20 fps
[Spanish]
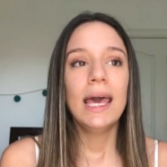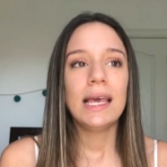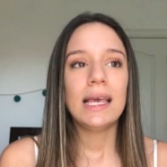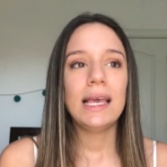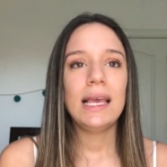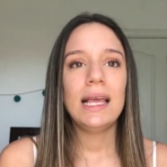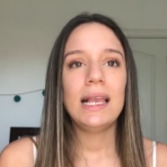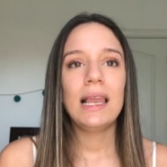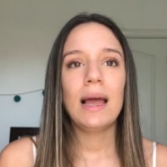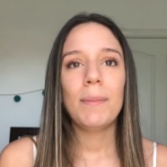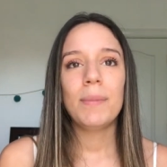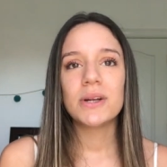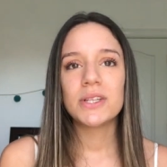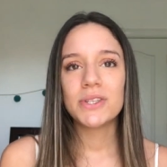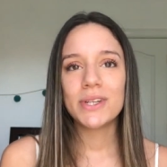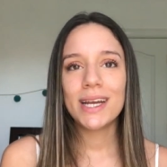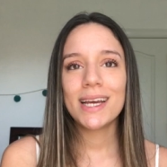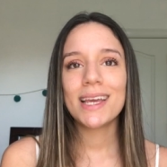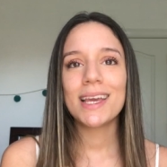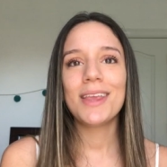Y la
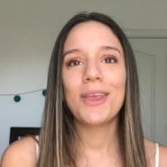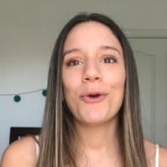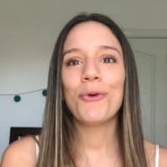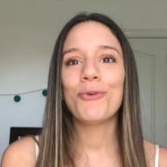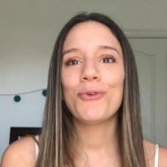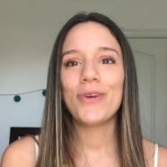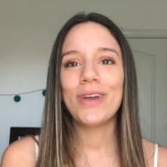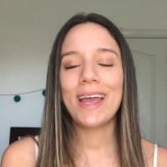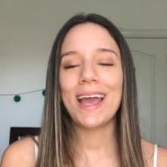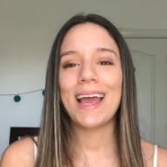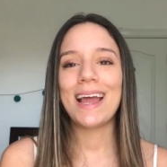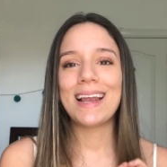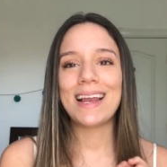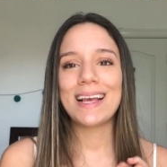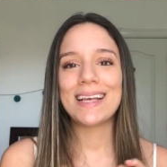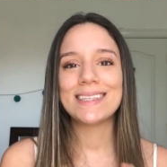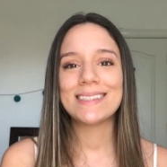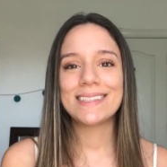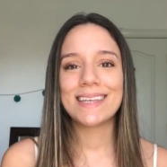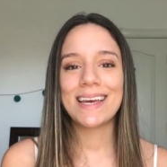persona que yo fui en
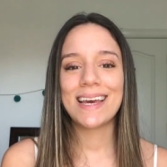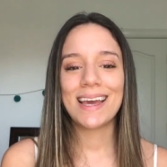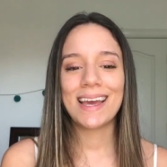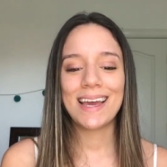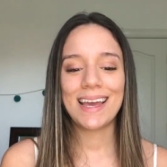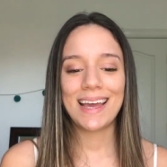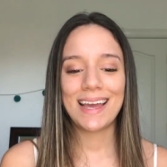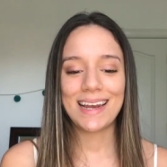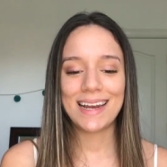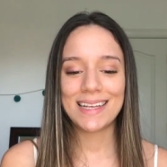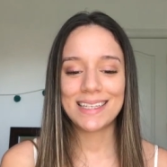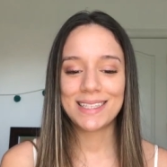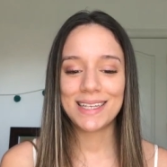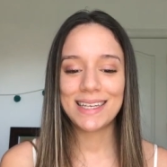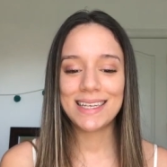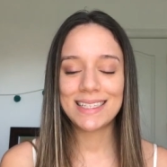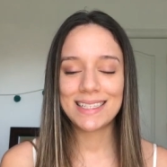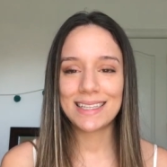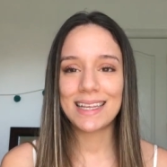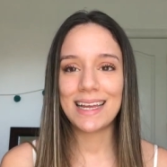ese, en
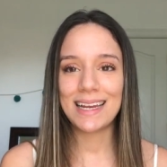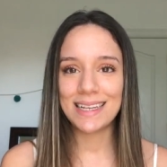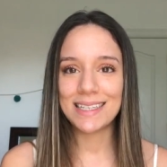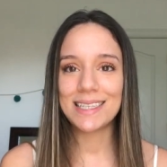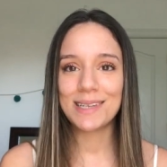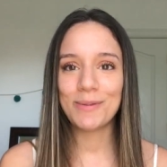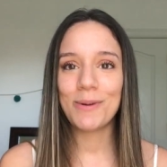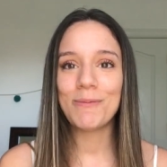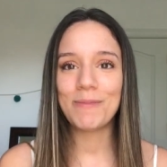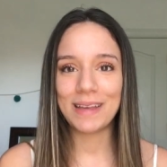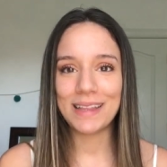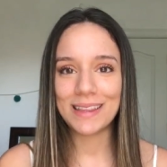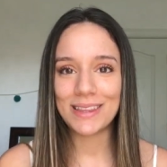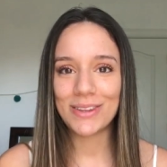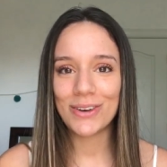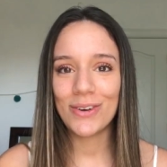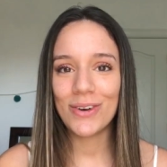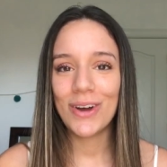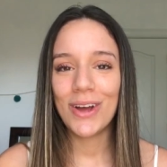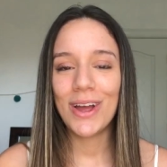en ese
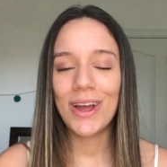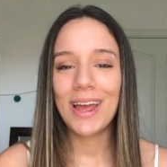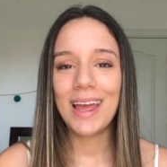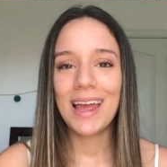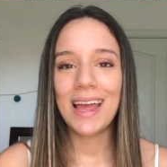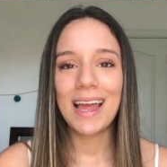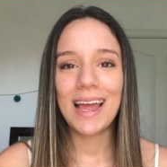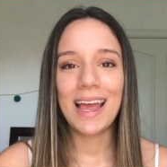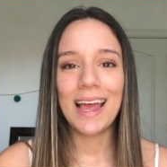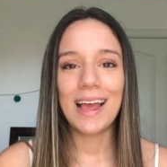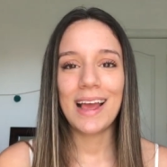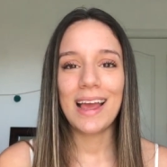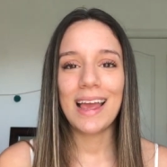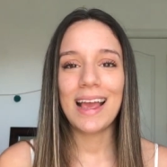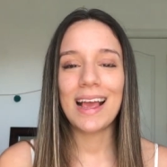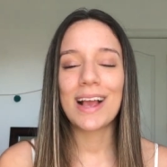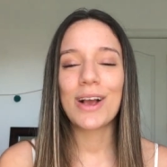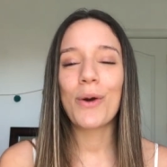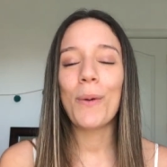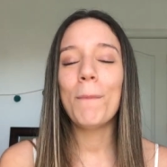momento
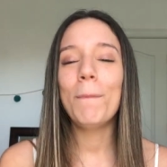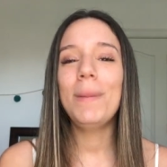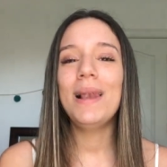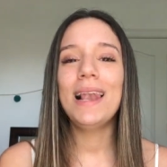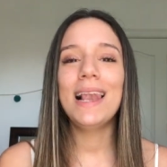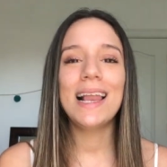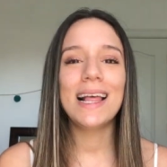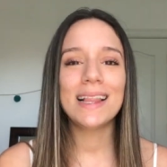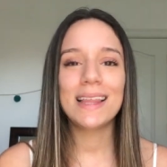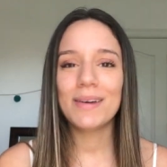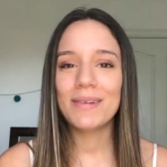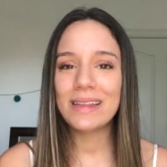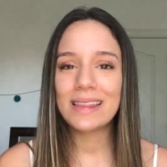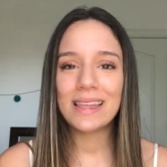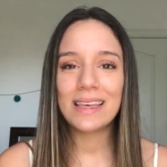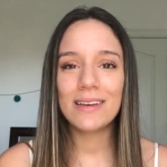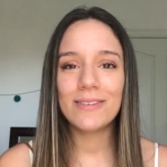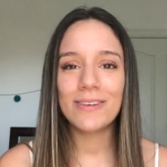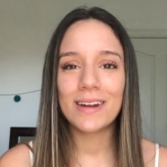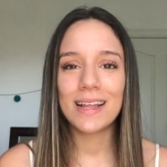es
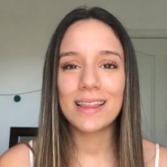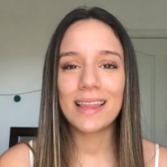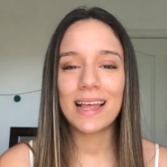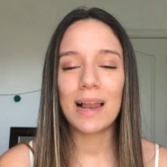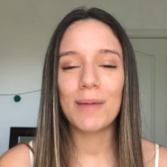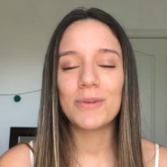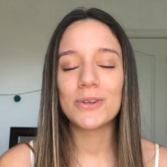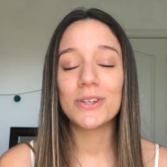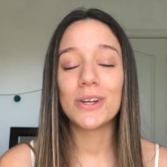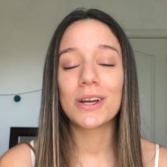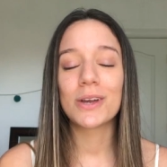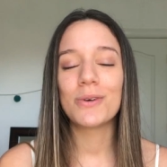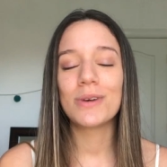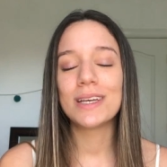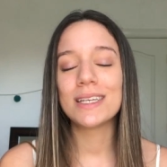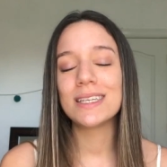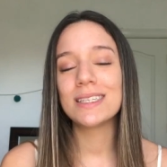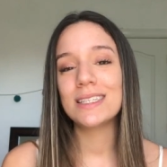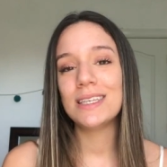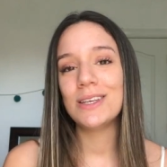completamente diferente a la persona que
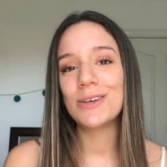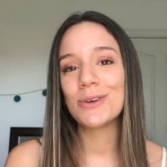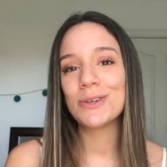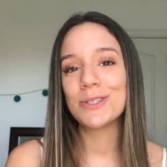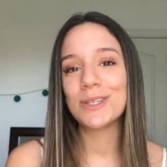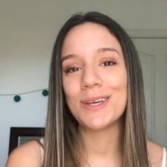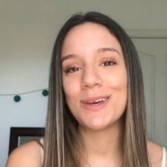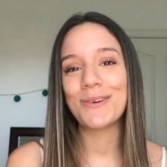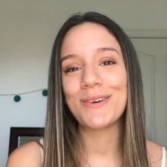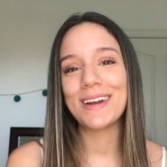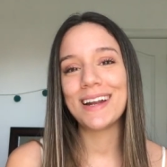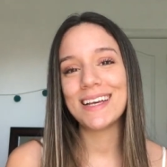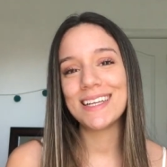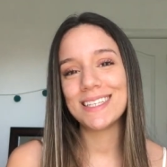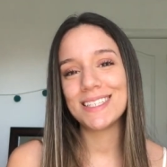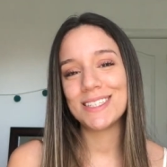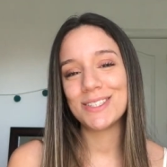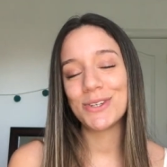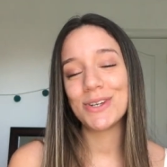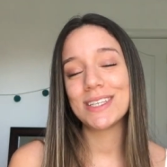hubiese sido si hubiera
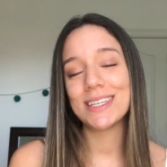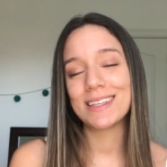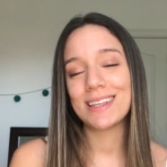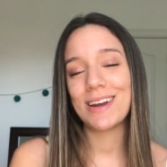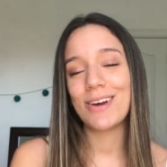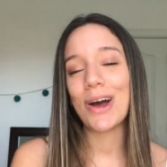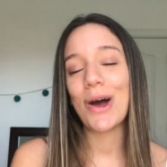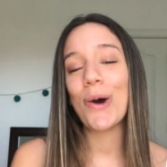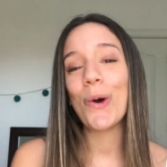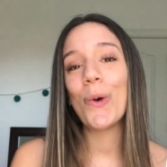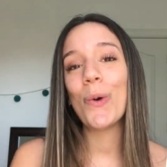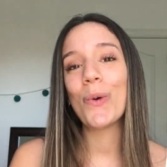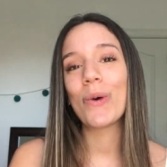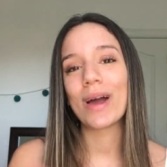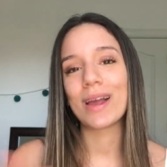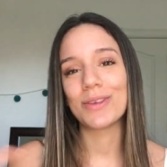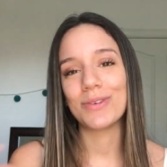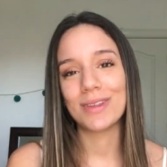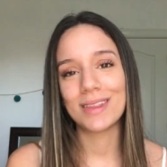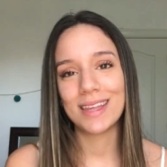hecho ese trabajo un
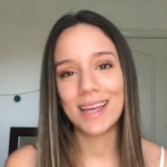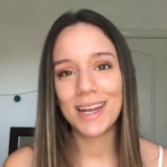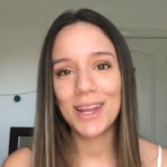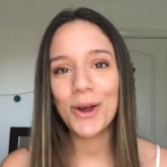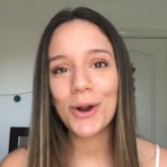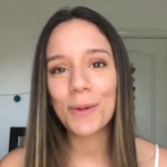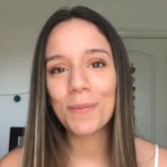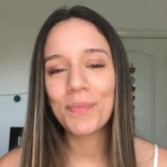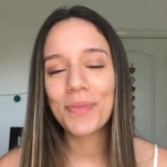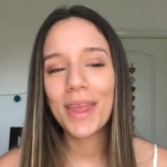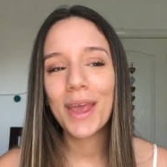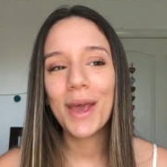año anterior